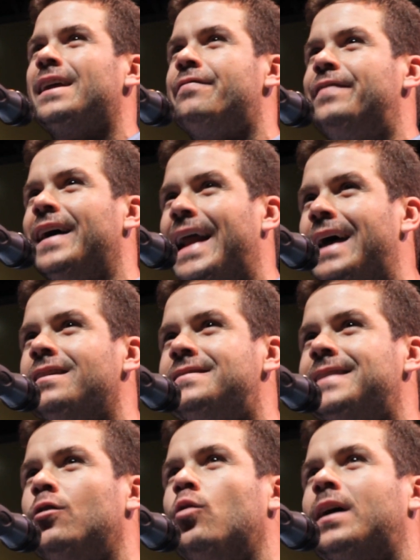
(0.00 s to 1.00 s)

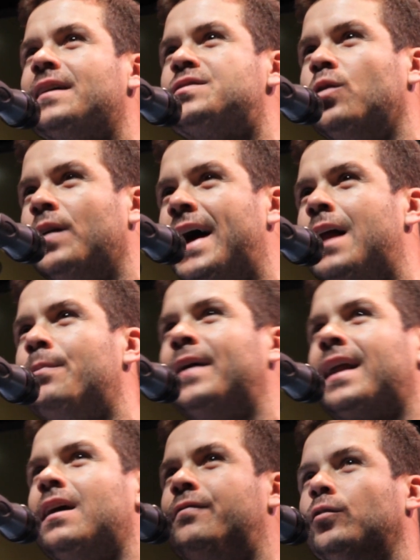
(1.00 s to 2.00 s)
referencia educacional
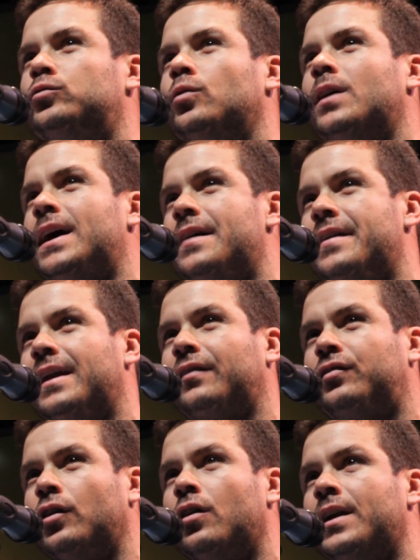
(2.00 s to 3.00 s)
para las futuras
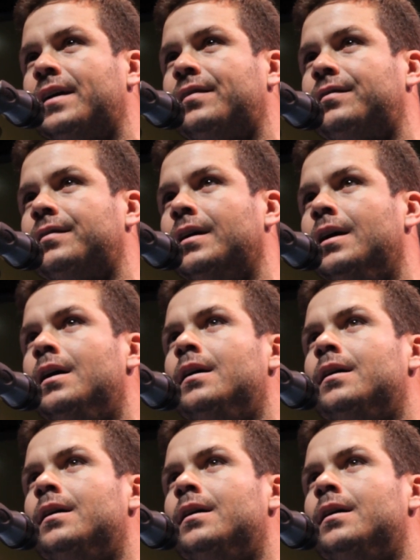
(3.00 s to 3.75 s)
generaciones